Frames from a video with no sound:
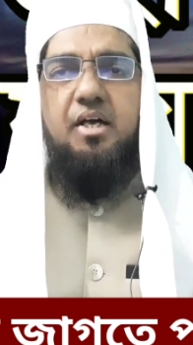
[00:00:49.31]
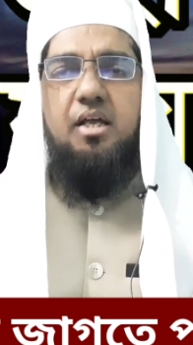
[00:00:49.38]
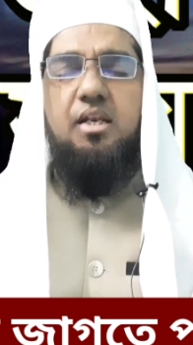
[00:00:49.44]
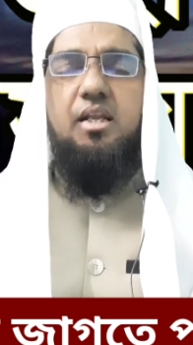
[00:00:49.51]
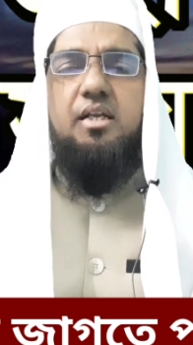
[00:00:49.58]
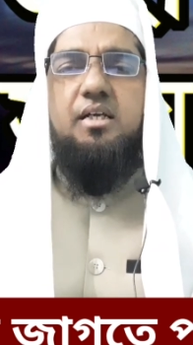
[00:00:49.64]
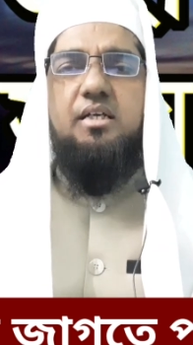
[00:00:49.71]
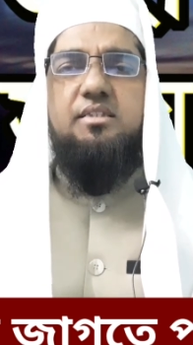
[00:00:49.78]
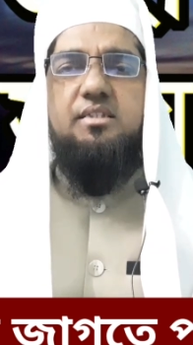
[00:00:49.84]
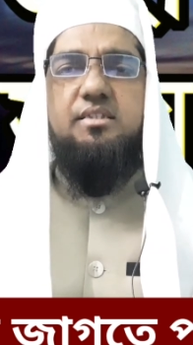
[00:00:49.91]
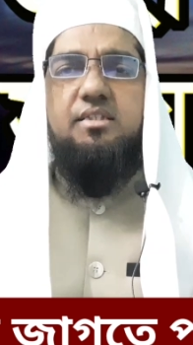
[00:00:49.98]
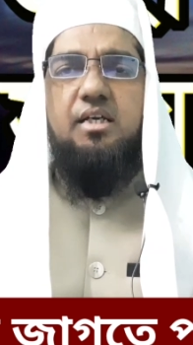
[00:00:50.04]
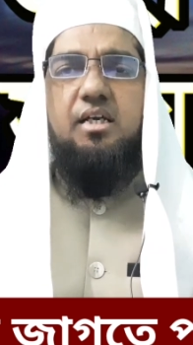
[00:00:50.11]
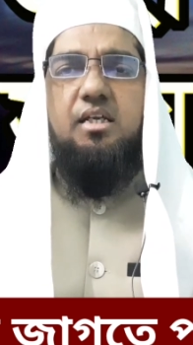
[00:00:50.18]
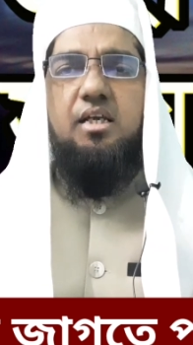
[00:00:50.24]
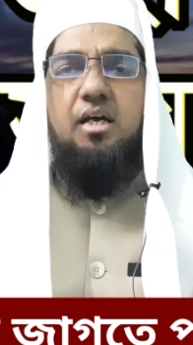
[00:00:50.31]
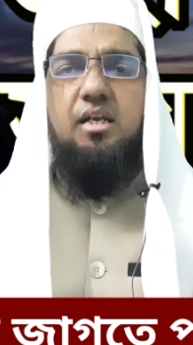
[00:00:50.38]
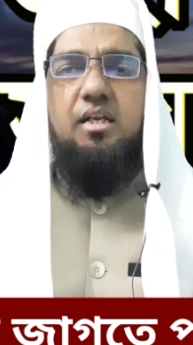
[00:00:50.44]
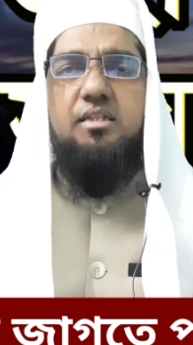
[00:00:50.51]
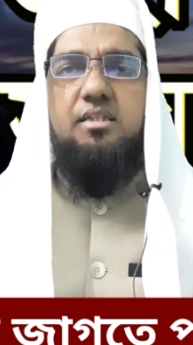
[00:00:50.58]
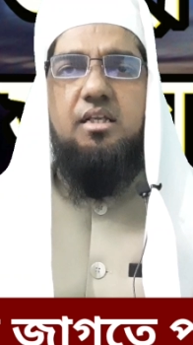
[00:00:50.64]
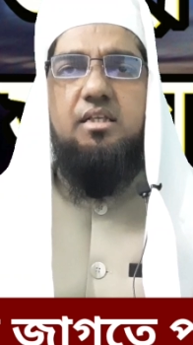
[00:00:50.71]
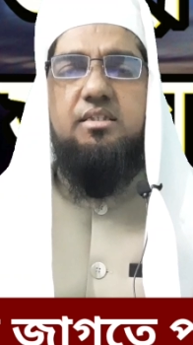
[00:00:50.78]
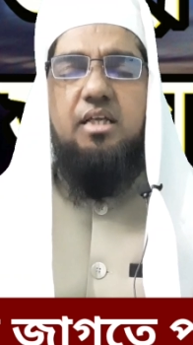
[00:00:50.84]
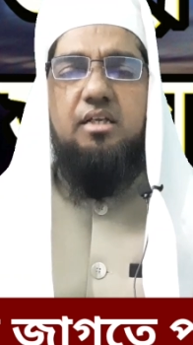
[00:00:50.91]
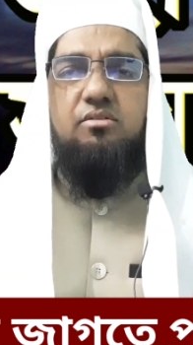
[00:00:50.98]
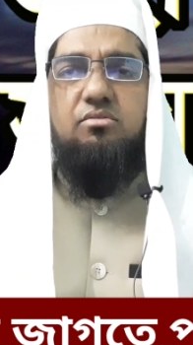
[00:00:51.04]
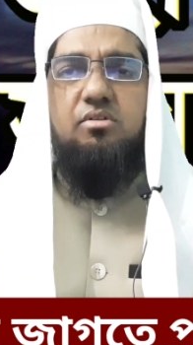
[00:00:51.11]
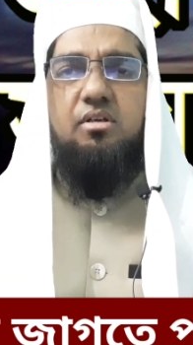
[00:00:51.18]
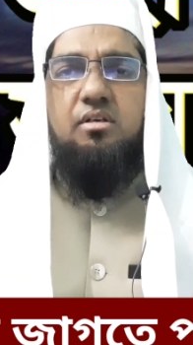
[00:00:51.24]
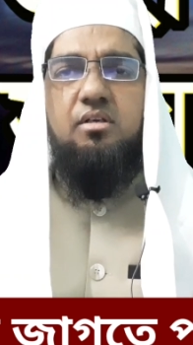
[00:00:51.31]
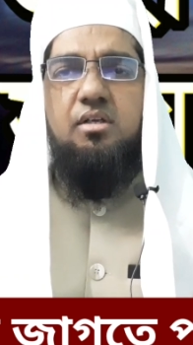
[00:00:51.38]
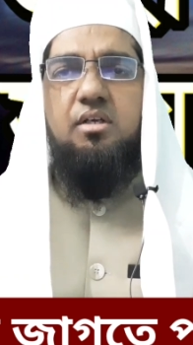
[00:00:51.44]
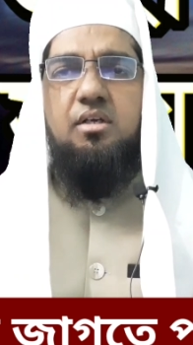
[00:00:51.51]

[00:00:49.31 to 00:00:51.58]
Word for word: আল্লাহর কাছে চায় আল্লাহ তালা দান করেন